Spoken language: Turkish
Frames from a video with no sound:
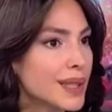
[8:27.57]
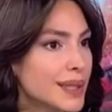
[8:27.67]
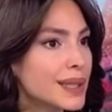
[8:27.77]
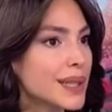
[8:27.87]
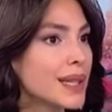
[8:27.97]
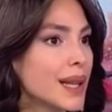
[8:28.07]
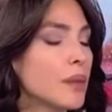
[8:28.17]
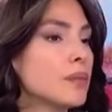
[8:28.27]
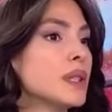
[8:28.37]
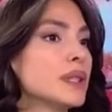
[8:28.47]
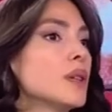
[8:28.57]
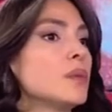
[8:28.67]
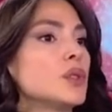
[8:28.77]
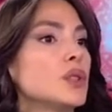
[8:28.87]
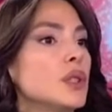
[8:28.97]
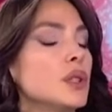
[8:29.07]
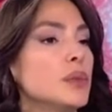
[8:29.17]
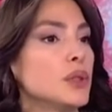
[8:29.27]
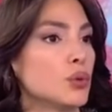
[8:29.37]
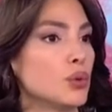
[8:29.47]
desteklenmesi
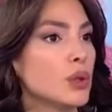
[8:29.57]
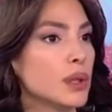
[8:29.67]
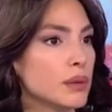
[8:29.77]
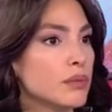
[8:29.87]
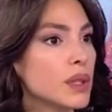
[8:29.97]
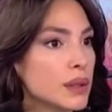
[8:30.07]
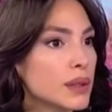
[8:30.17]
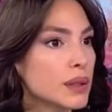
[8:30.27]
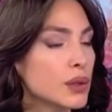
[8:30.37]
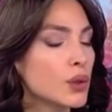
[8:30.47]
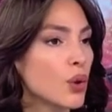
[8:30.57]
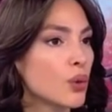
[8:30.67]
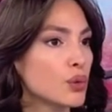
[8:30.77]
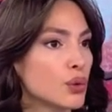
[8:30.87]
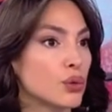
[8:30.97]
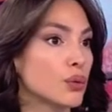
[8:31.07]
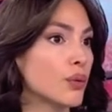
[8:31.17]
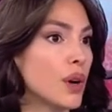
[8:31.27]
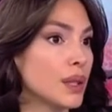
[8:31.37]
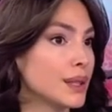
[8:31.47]
amacıyla bir sürü adım atıldığını görmüştük.
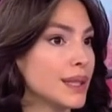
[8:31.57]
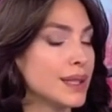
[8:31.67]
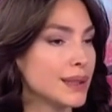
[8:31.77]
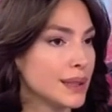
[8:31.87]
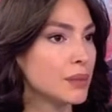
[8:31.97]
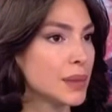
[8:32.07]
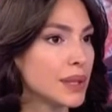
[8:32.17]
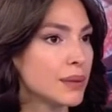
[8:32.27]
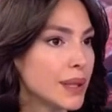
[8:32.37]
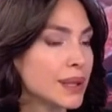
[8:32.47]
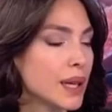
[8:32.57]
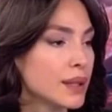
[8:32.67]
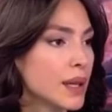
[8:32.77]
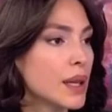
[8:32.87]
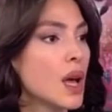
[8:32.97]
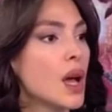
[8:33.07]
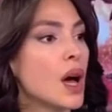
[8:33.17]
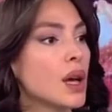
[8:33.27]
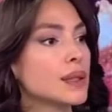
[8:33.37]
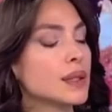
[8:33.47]
Faizlerin indirilmesi bile zaten
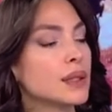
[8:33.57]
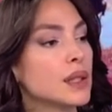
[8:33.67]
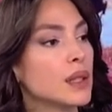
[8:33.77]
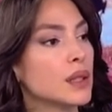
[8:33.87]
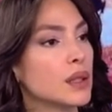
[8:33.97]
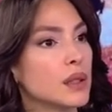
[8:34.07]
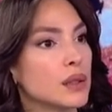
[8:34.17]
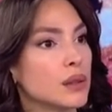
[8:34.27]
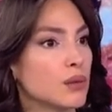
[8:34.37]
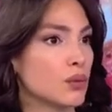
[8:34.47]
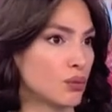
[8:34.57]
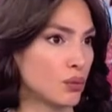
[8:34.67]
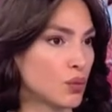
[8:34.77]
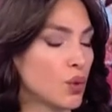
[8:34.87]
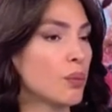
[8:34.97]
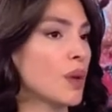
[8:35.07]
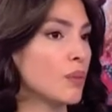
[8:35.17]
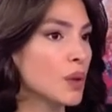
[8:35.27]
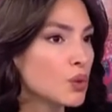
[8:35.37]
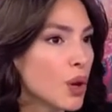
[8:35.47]
aslında e,
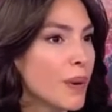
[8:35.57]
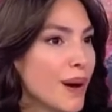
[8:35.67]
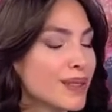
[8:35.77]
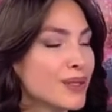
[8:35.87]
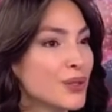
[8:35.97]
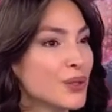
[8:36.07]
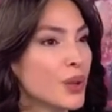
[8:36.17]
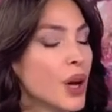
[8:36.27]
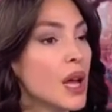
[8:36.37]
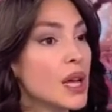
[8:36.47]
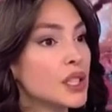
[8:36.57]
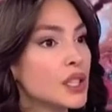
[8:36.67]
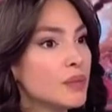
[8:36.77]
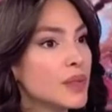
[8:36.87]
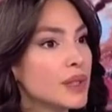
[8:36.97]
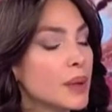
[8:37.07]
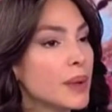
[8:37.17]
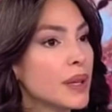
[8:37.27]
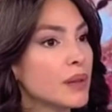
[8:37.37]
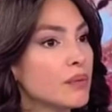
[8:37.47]
toplamda buna bağlanıyordu. Şimdi
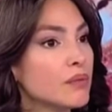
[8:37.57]
tabii